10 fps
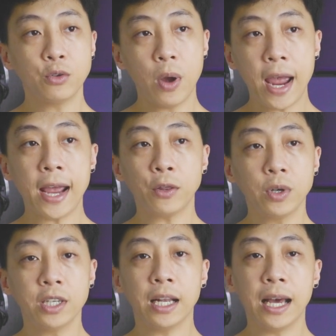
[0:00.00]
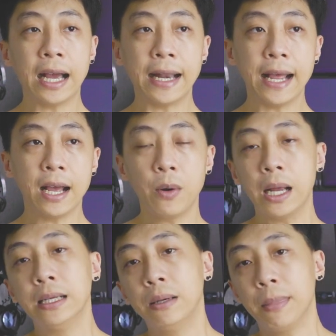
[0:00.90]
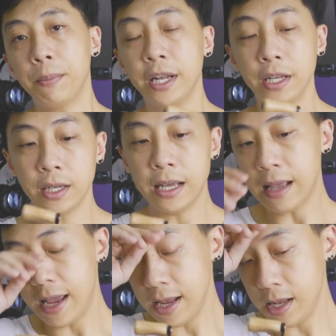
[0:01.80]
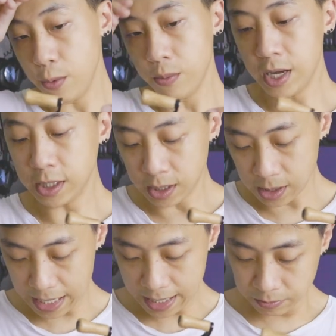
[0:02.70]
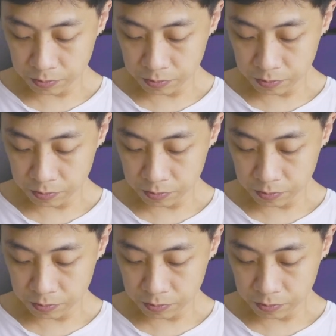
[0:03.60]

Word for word: ตัวแอร์ตัวอื่นละกันนะฮะว่ามันเป็นหนึ่งในสาเหตุที่ผมเลือกซื้อนะ